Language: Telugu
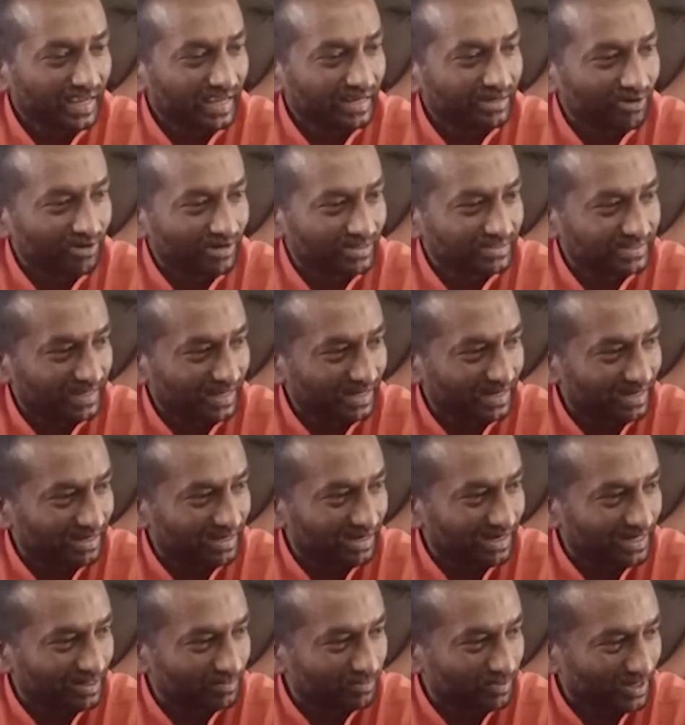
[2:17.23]
ఇంకొకసారి
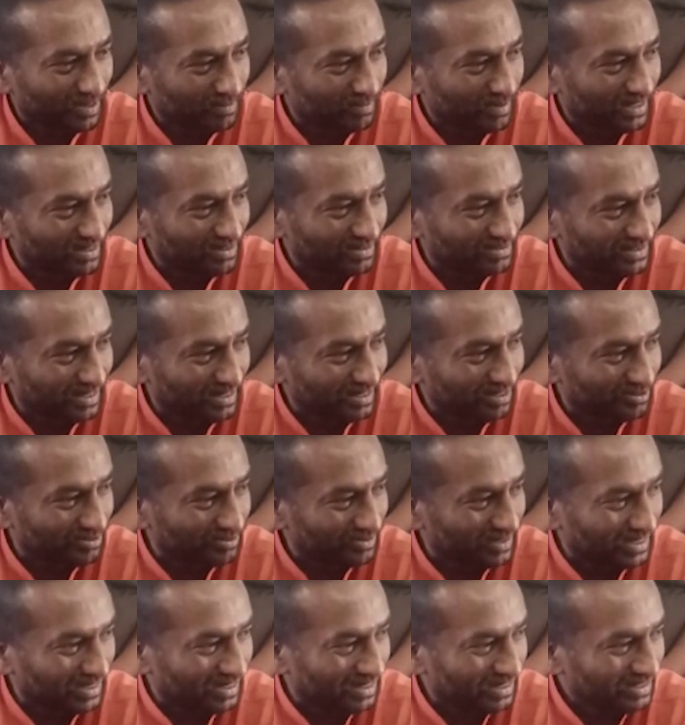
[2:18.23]
ఇట్లాంటి పొరపాట్లు
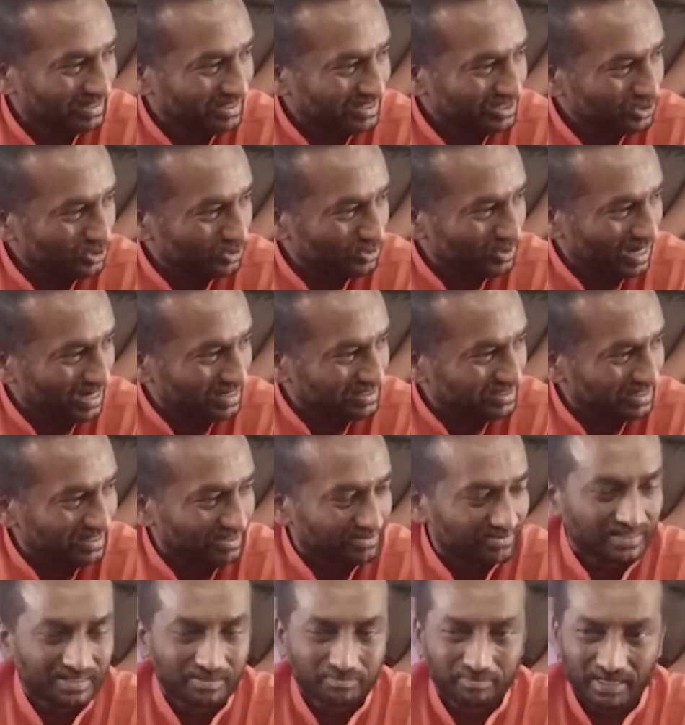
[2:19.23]
జరగకుండా
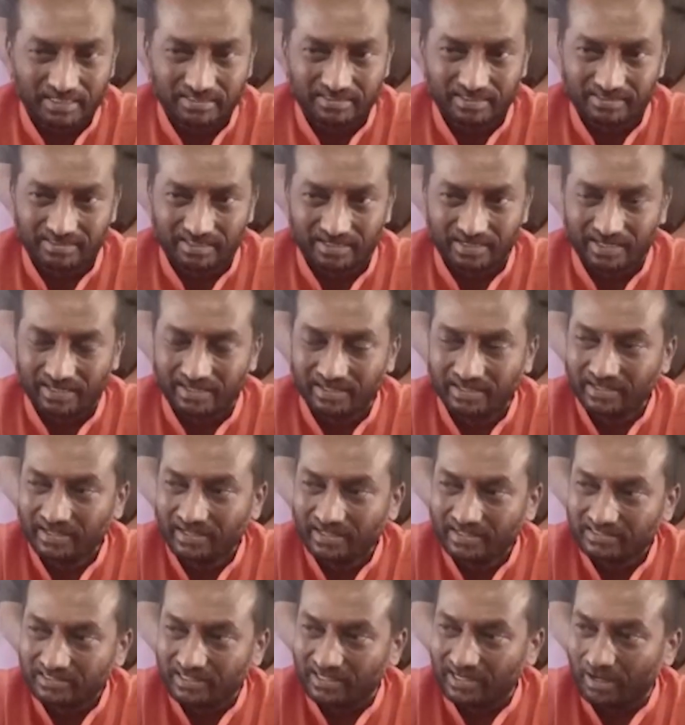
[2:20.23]
చూడాల్సినటువంటి బాధ్యతని
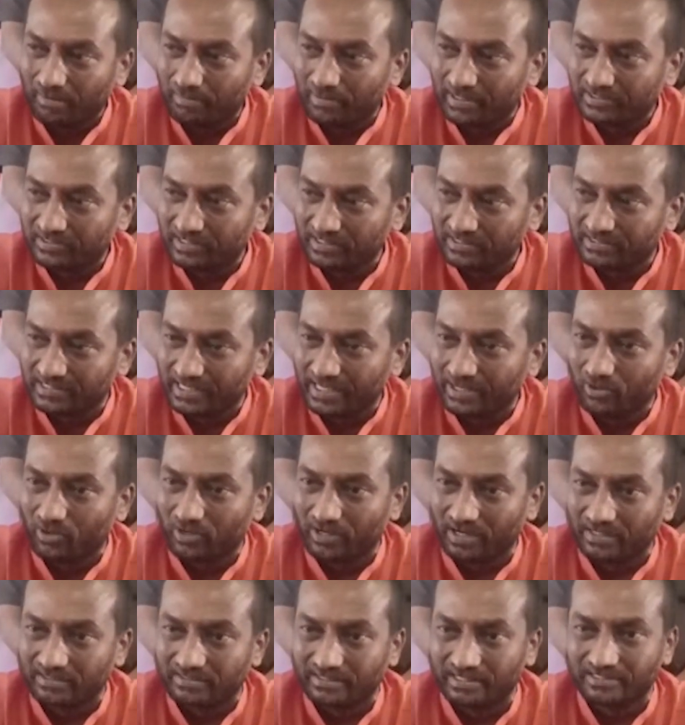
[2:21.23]
జిల్లా పరిషత్ సీఈఓ
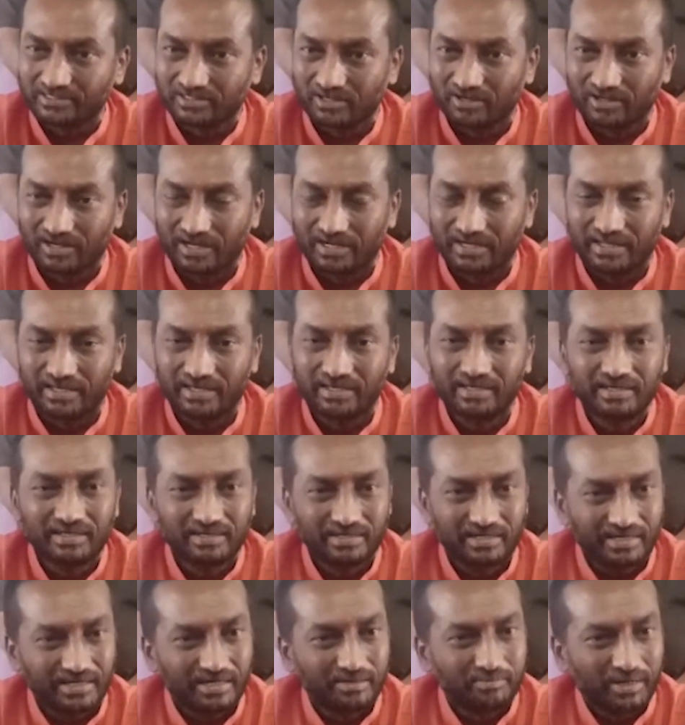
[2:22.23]
గారు తీసుకోవాలని
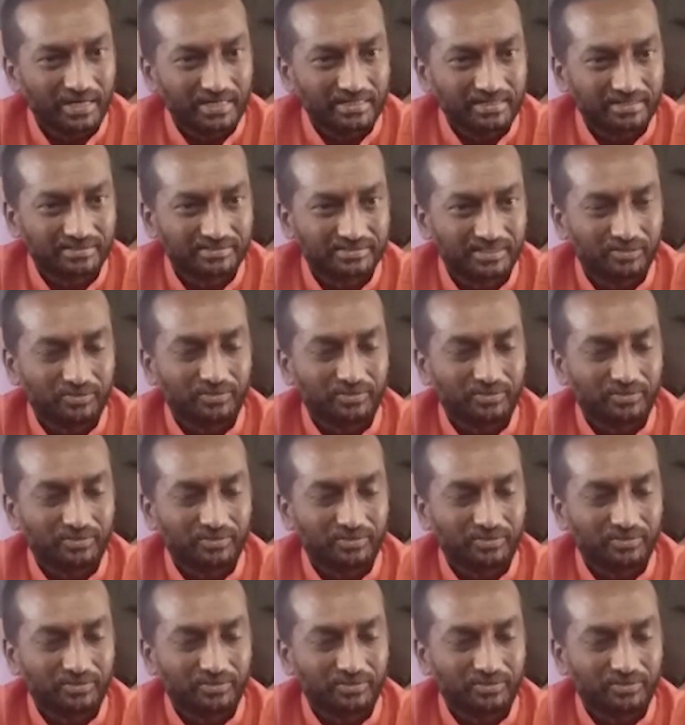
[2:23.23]
నేను డిమాండ్ చేస్తా